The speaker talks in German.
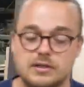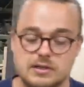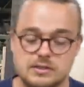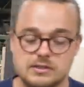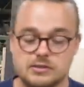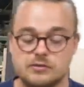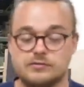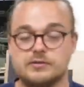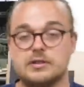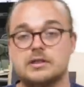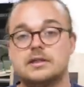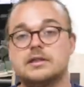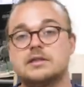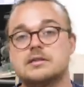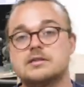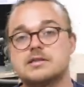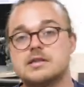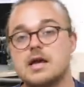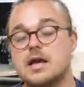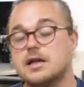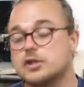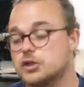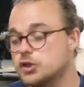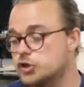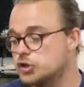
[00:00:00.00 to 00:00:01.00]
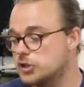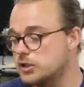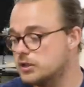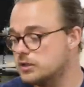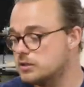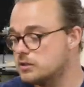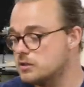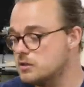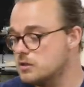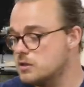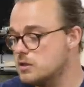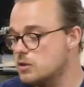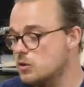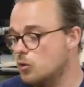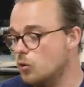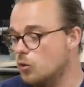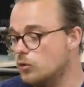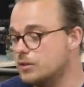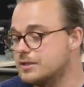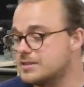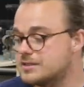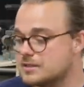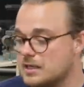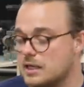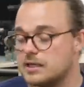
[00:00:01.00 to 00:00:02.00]
dass er auf der linken Seite steht
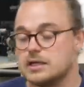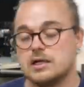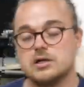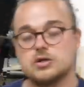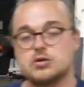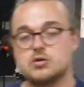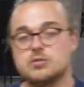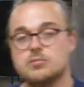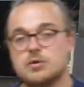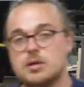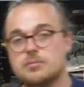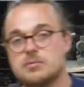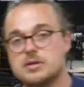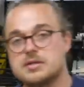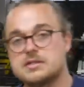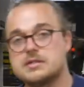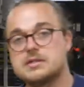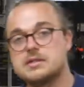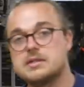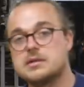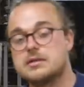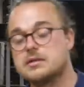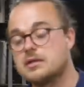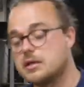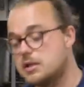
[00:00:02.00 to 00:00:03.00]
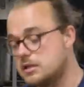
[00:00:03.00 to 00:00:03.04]
und es kann halt schon mal passieren.